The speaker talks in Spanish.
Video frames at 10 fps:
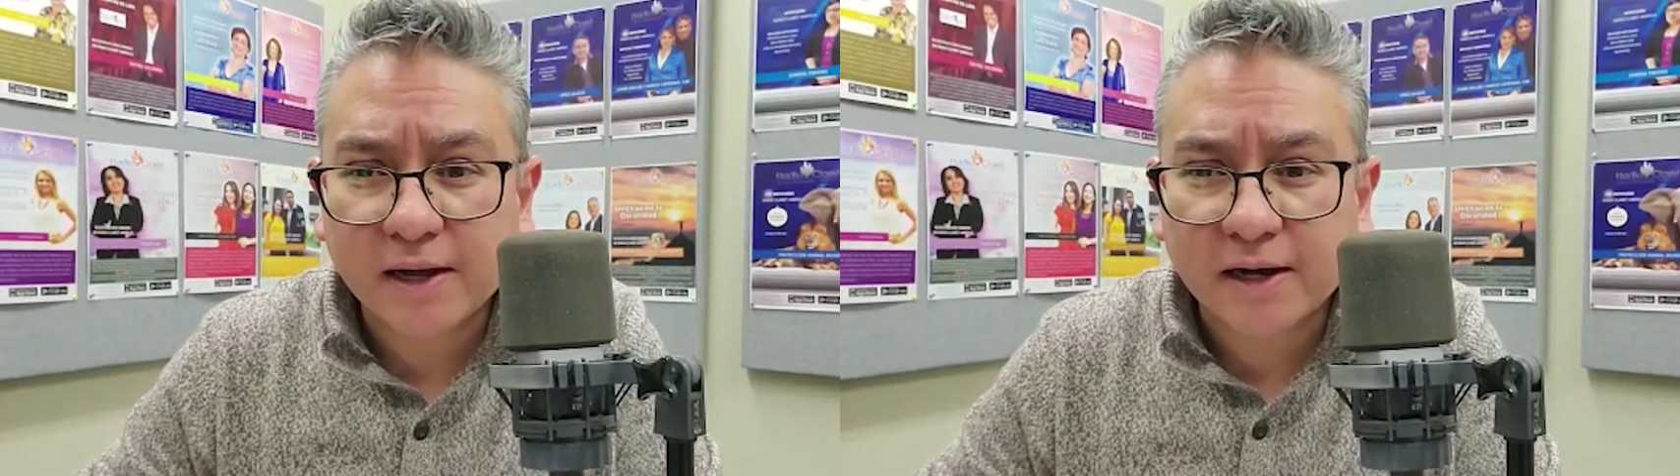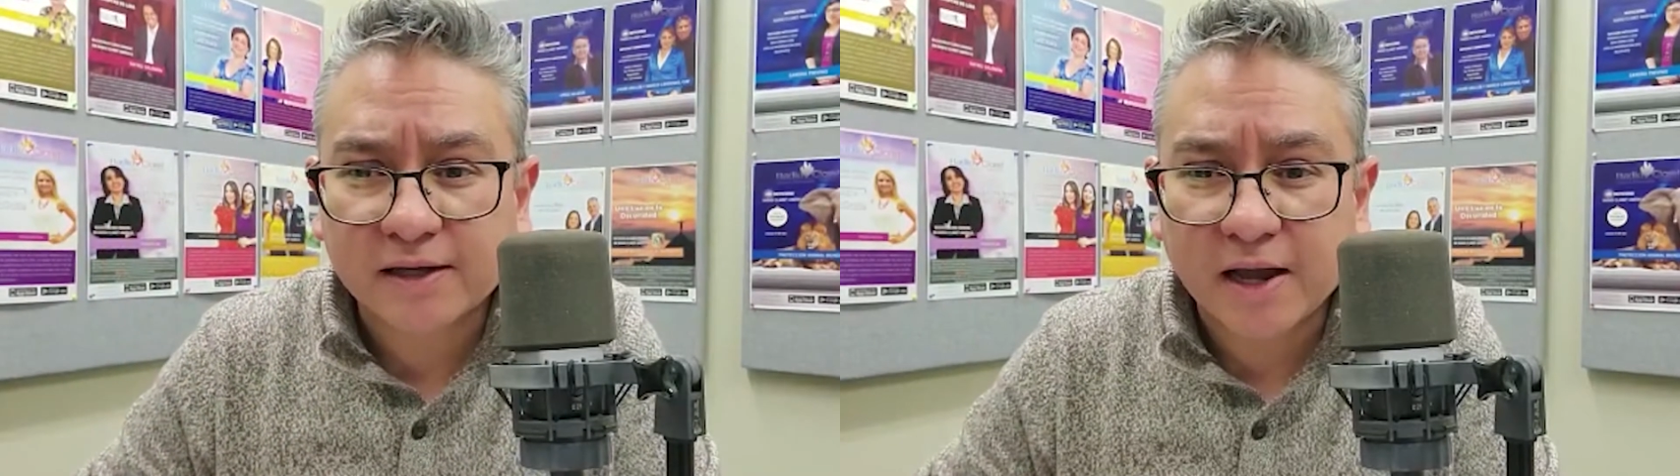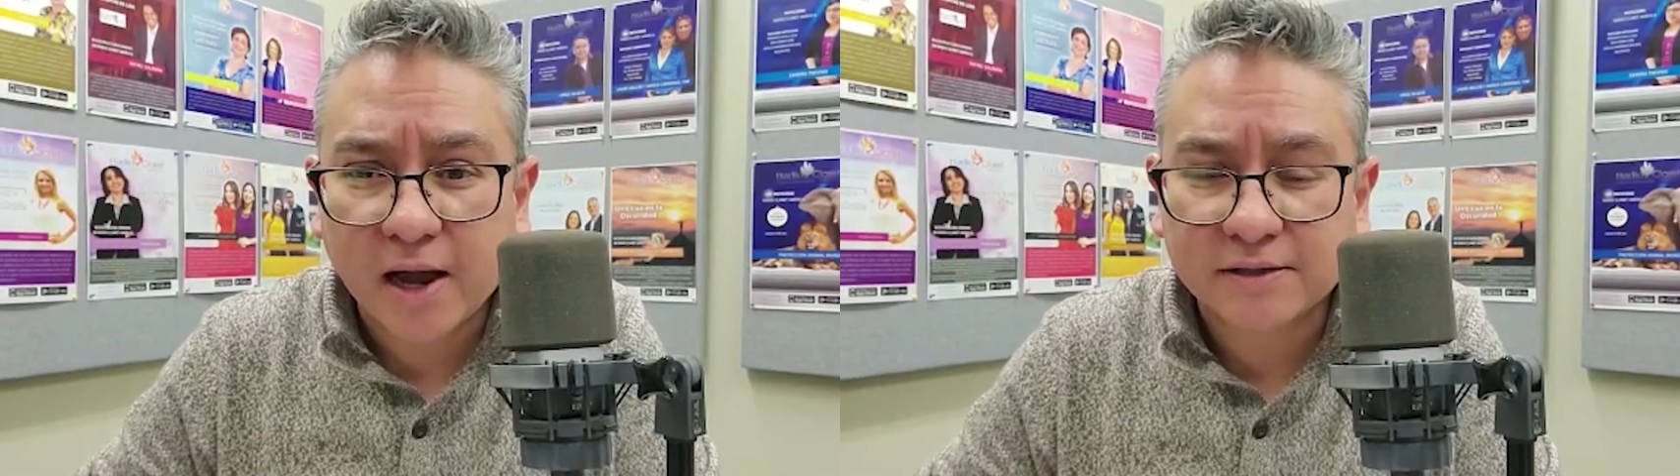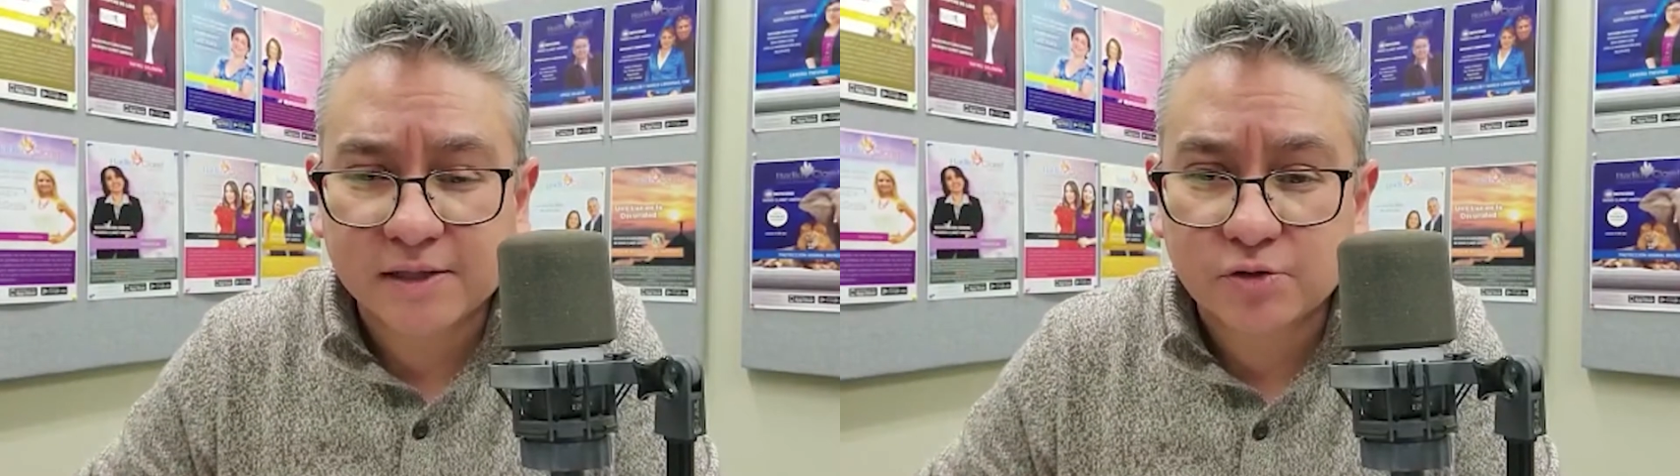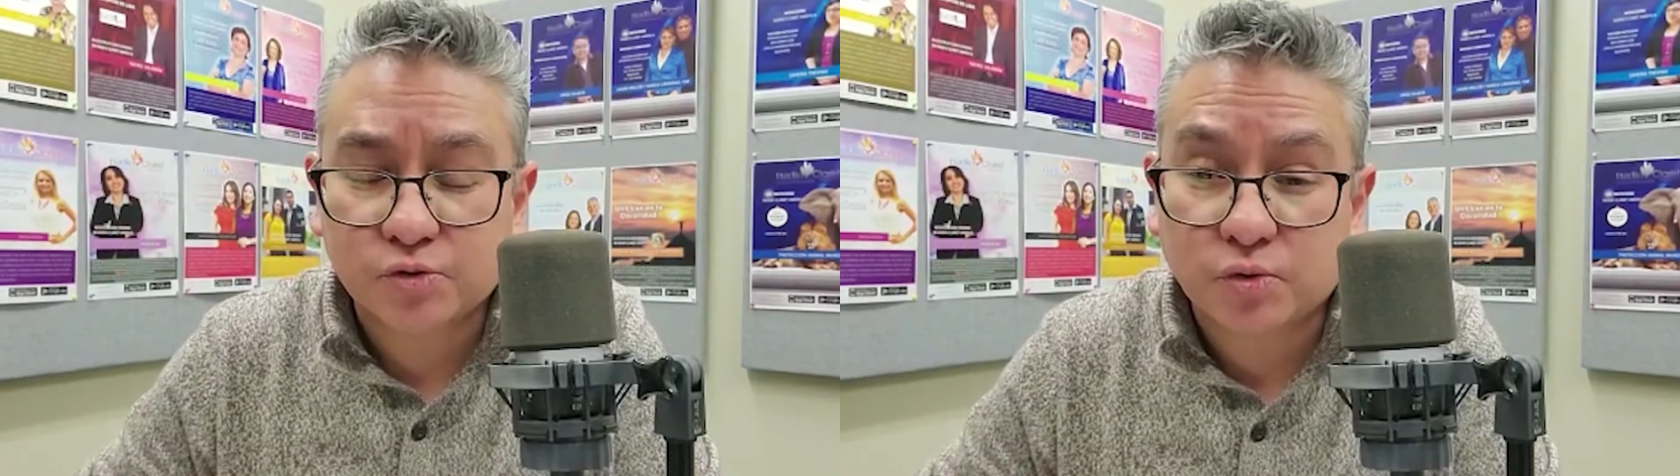aquí a
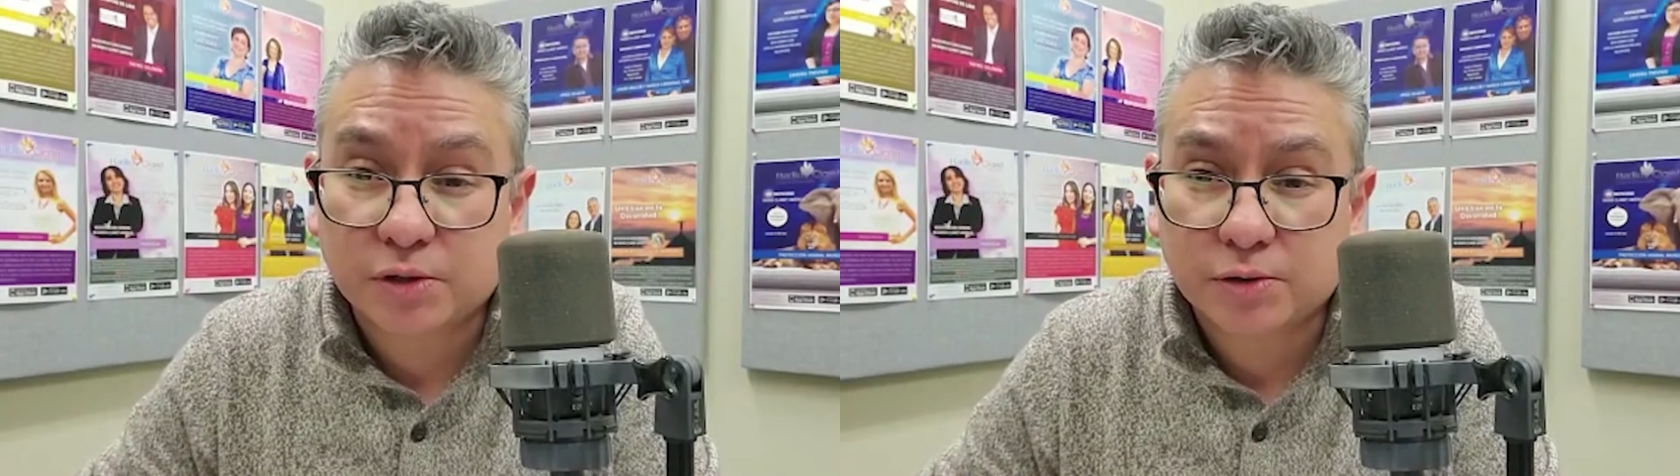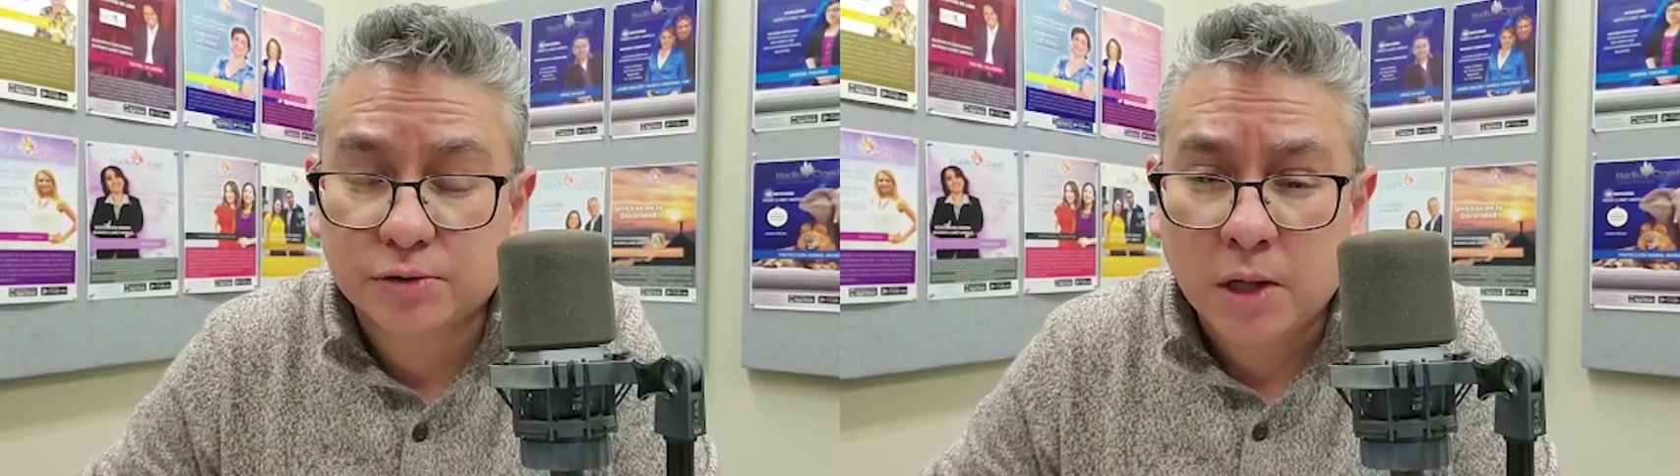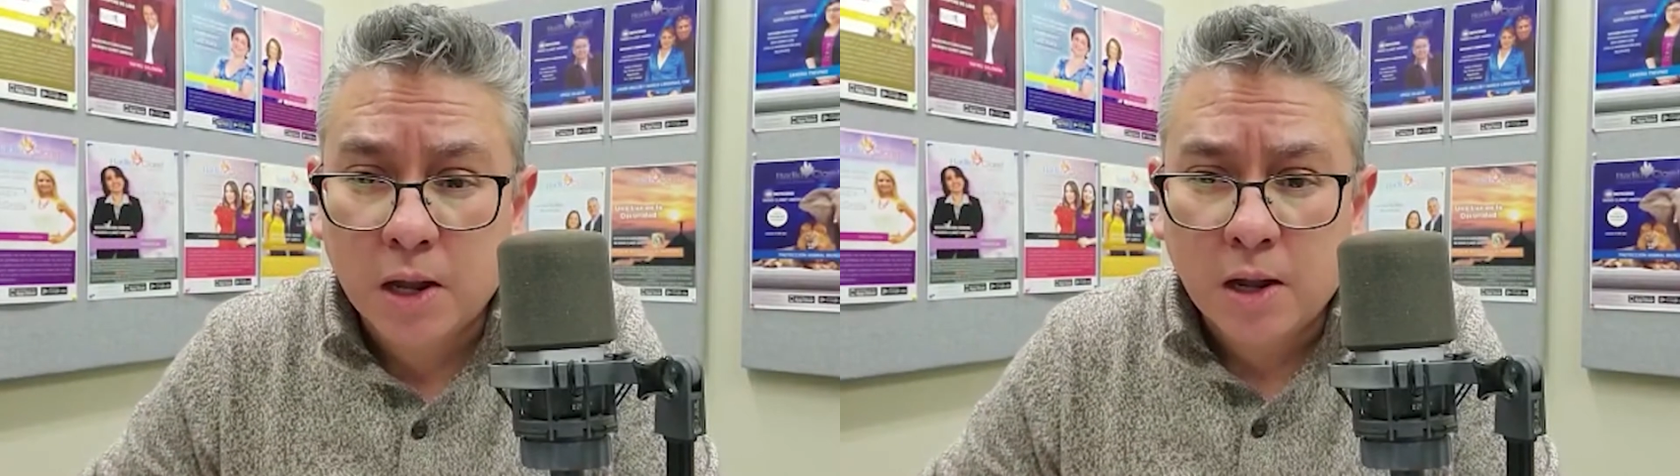Estados Unidos.